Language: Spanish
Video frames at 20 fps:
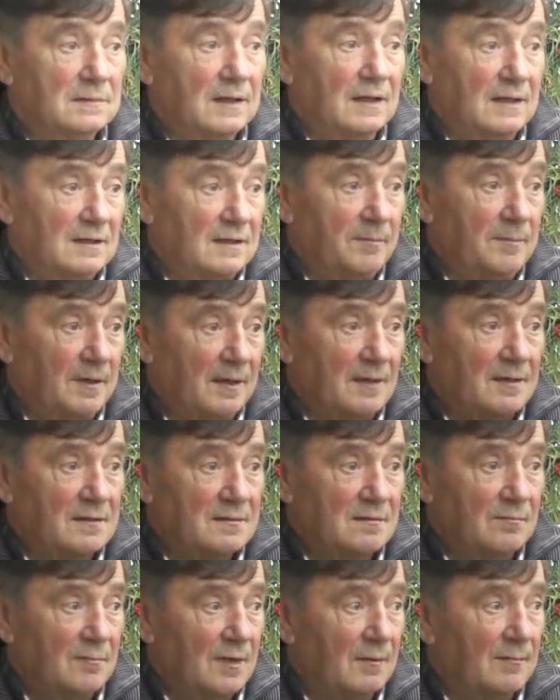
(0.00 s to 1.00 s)
Gente mira mi
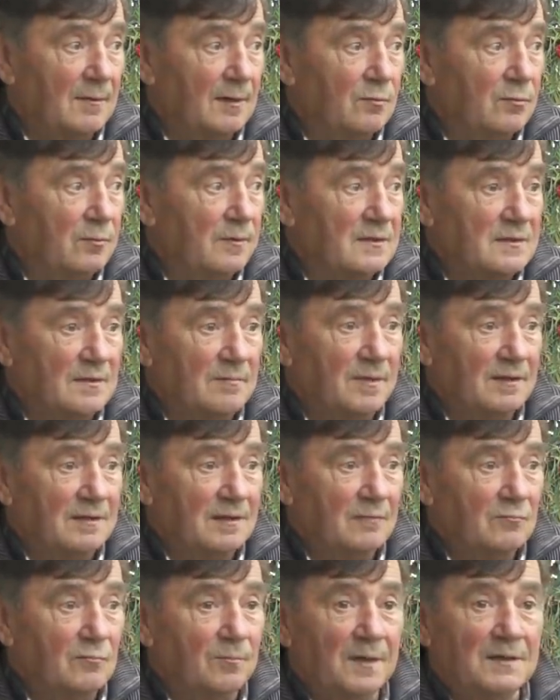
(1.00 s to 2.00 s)
sembraba y
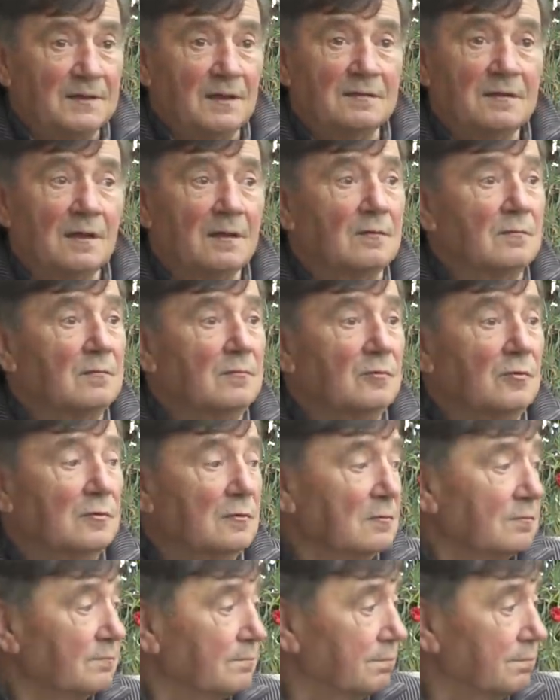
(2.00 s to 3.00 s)
patata, un patatal como...